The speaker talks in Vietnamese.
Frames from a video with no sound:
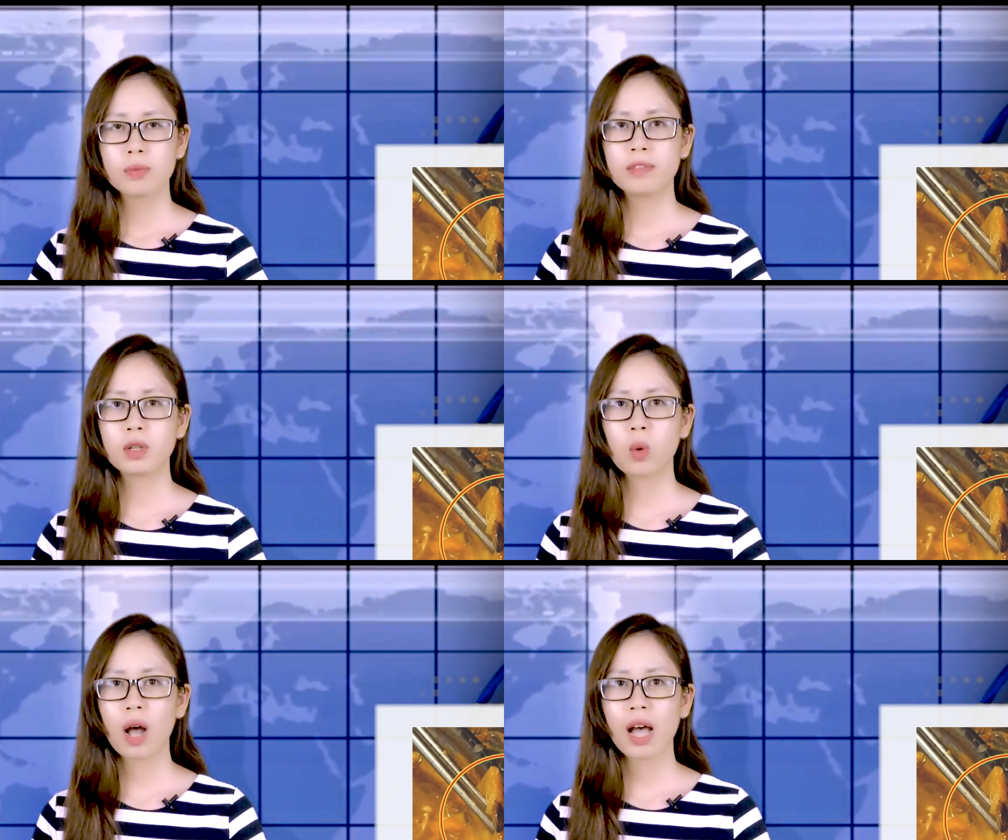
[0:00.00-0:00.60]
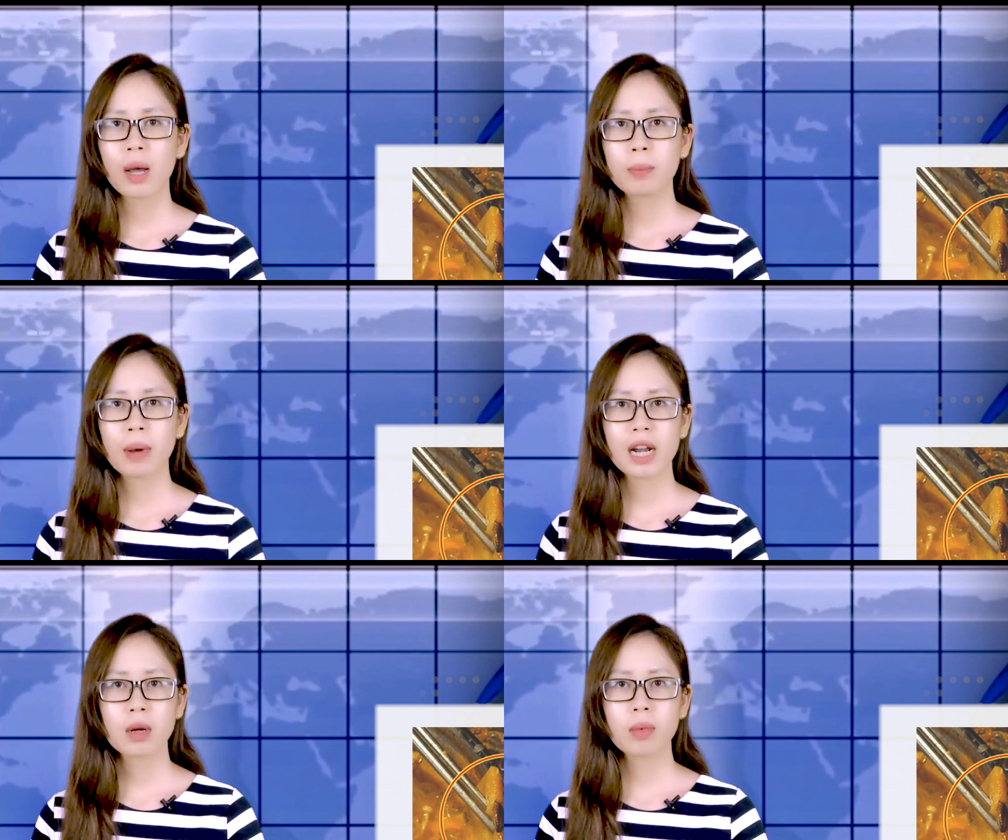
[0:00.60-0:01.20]
Vừa qua,
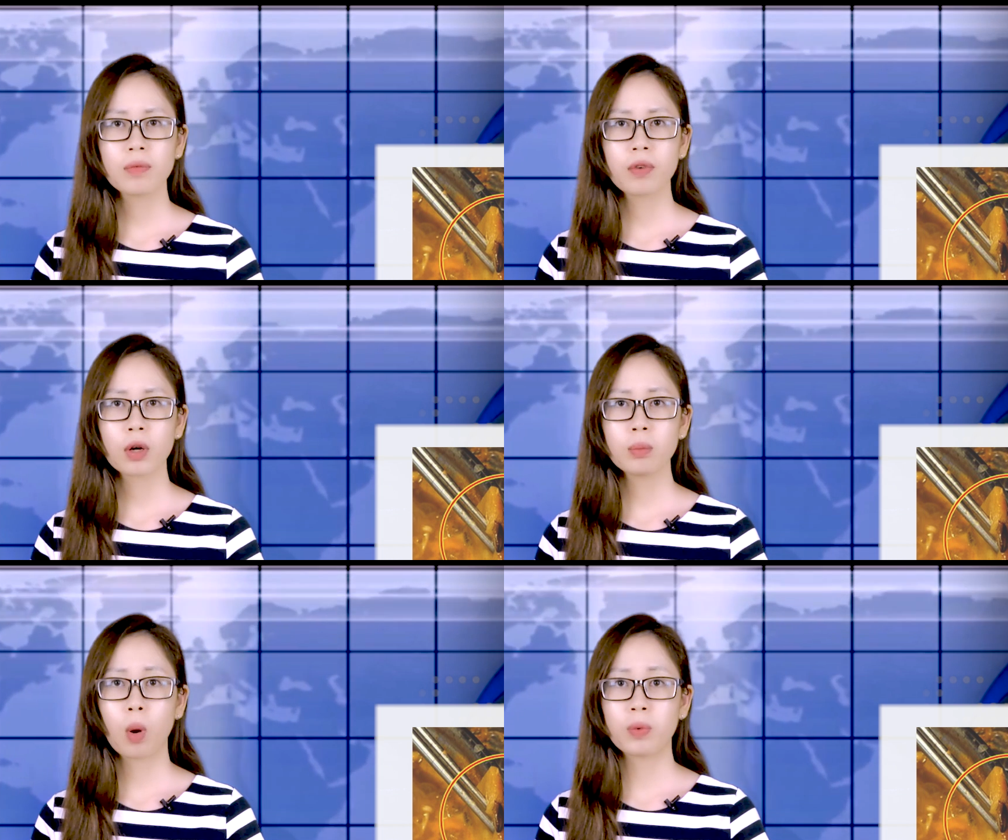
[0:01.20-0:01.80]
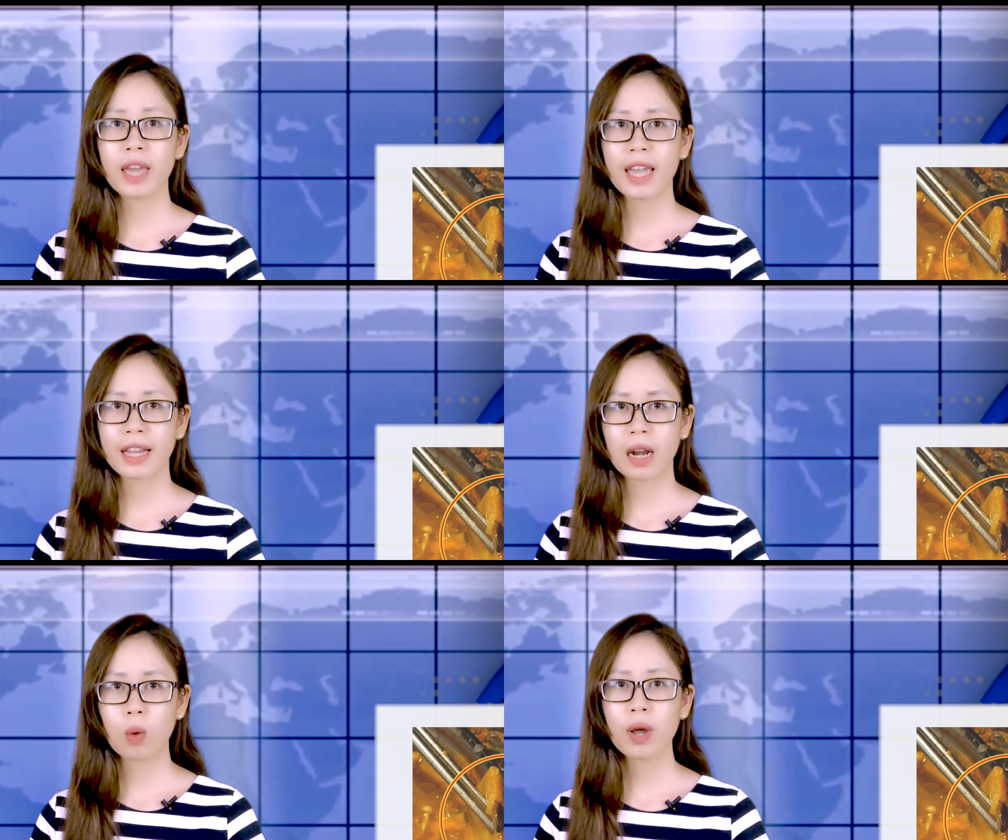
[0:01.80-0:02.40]
bài đăng bóc phốt một nhà
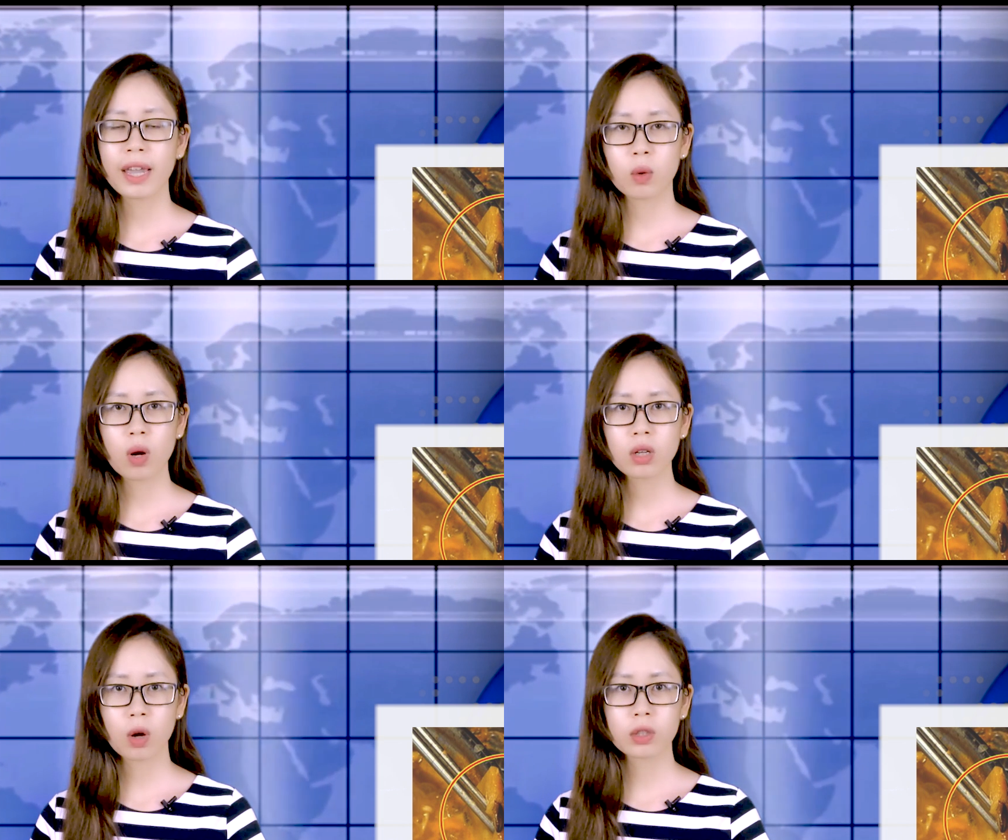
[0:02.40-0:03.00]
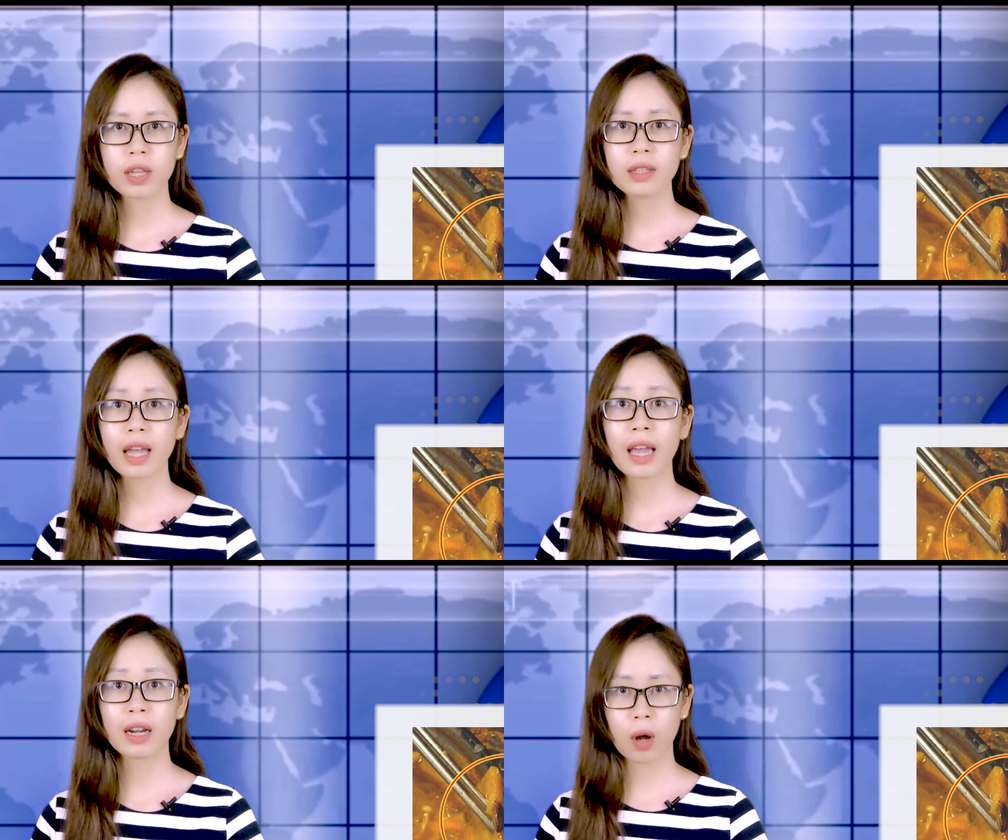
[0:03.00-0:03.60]
hàng lẩu Hàn Quốc nổi tiếng
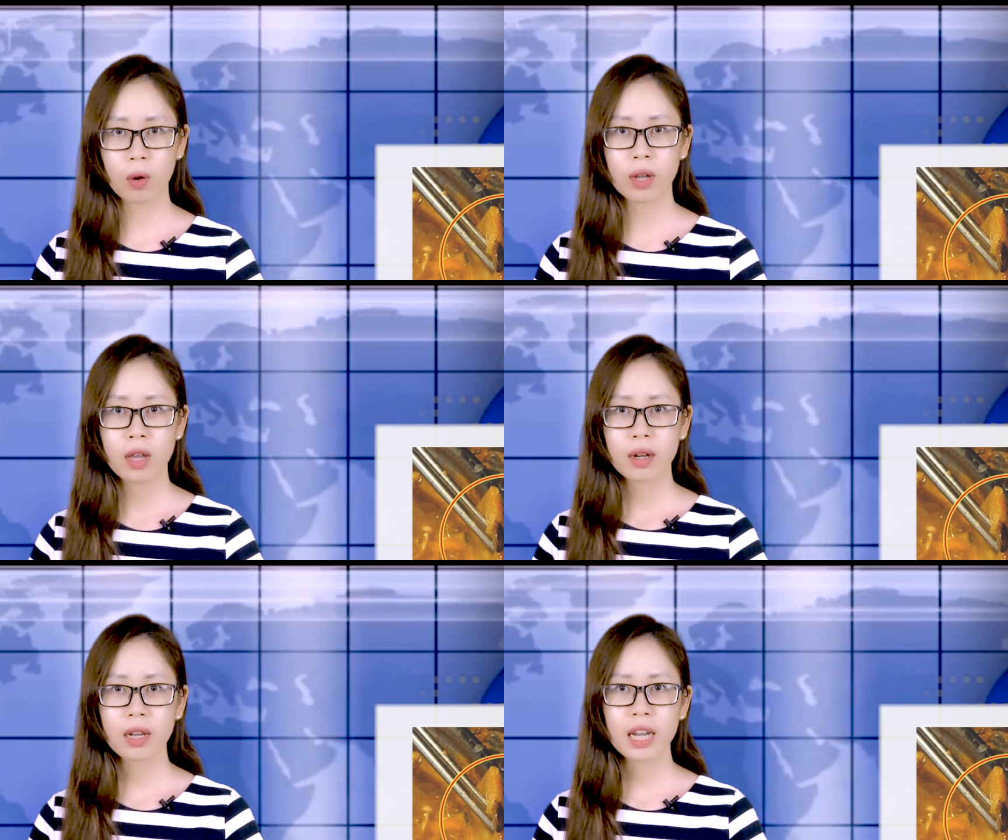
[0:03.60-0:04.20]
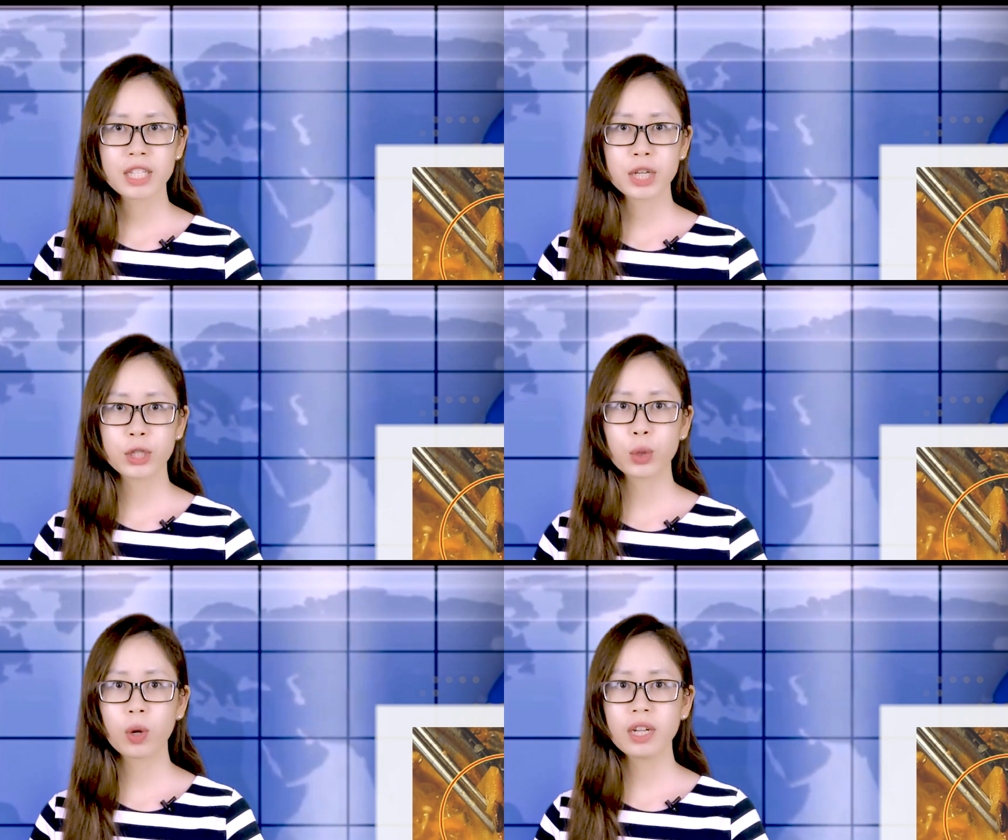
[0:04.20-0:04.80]
tại Hà Nội đã gây sự
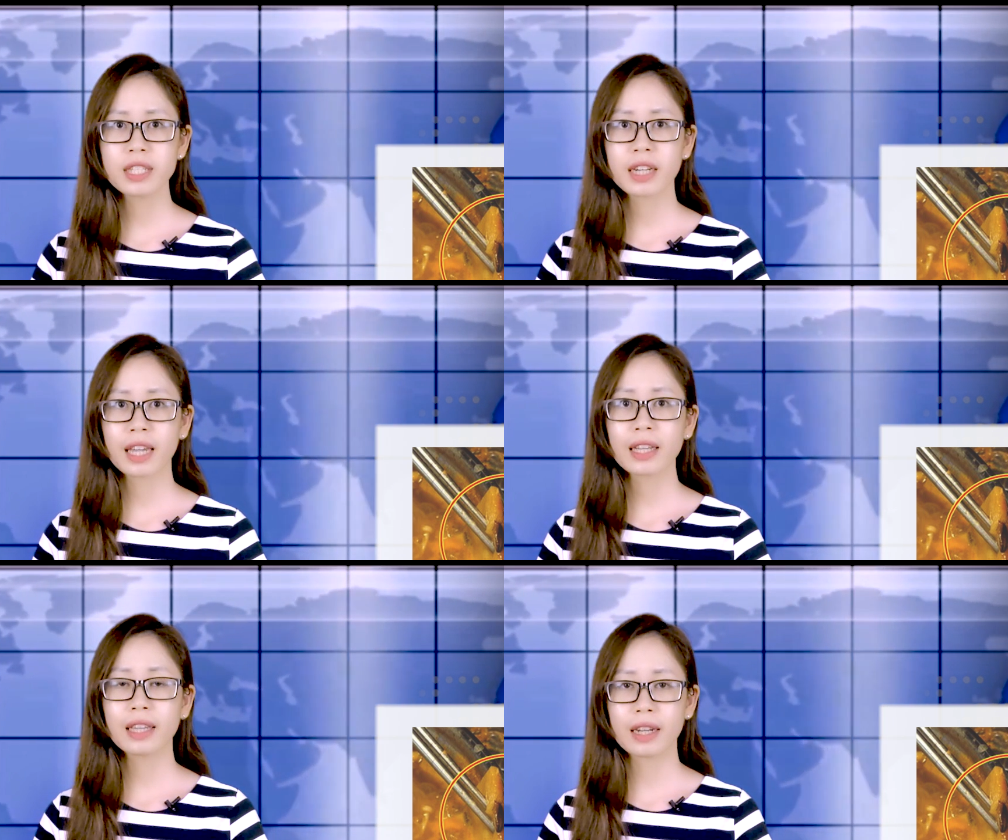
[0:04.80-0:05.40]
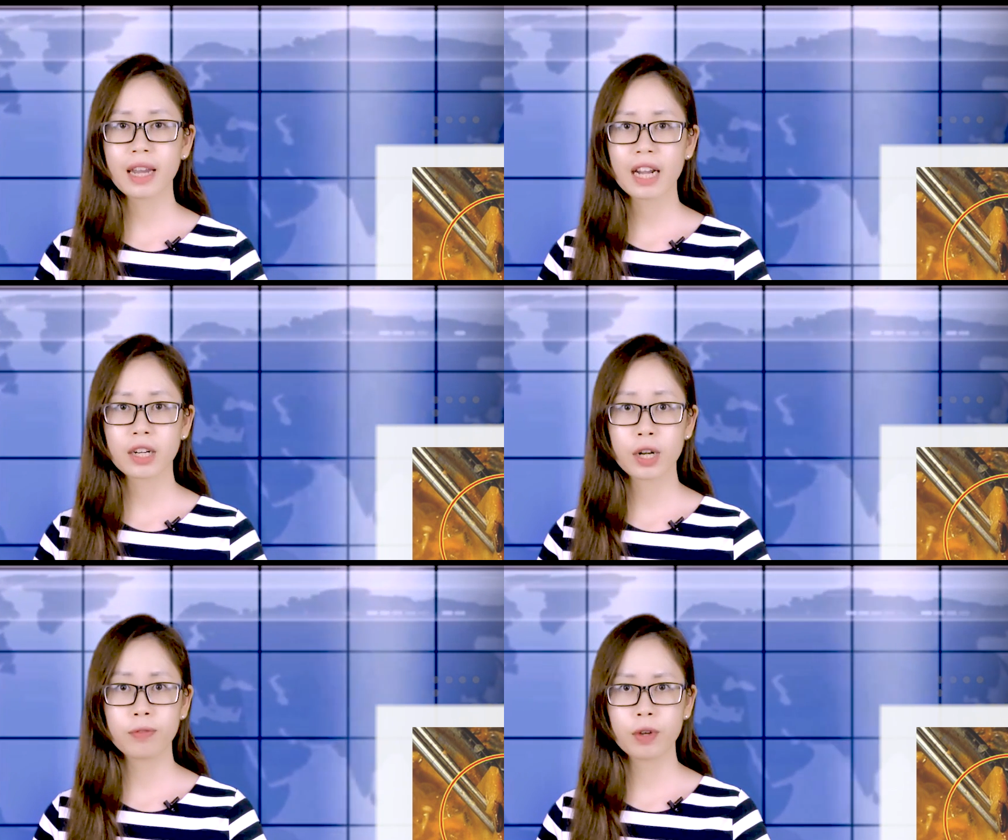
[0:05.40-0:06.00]
chú ý trên các diễn đàn
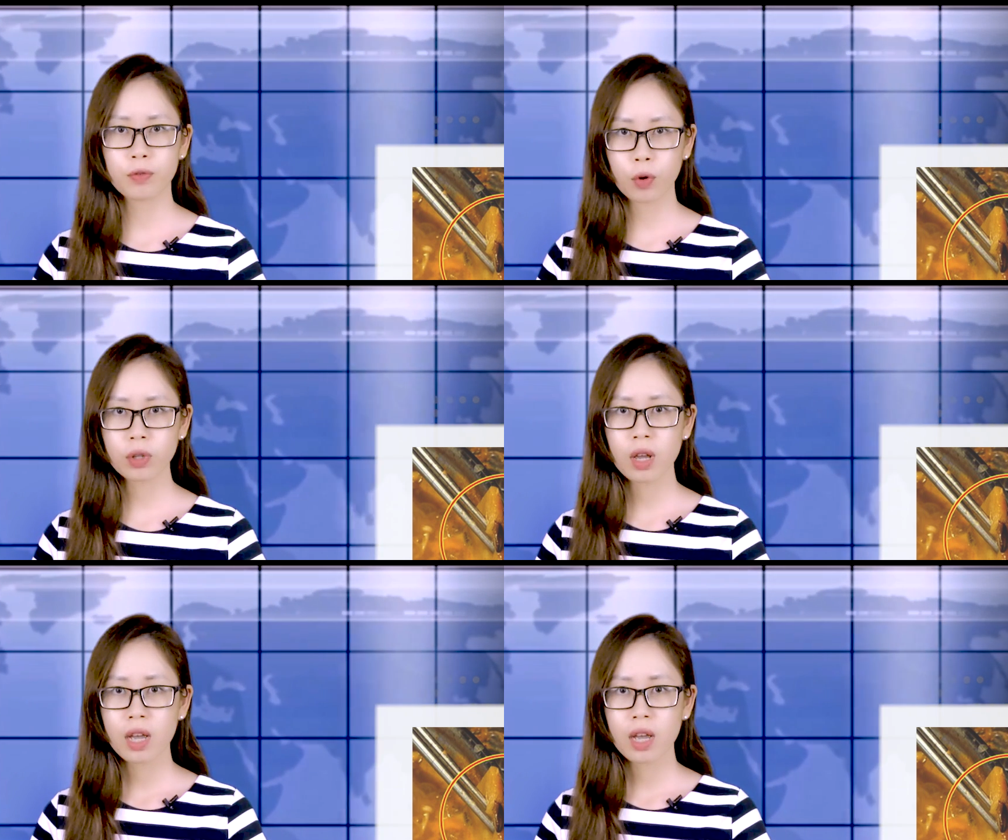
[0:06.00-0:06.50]
review food.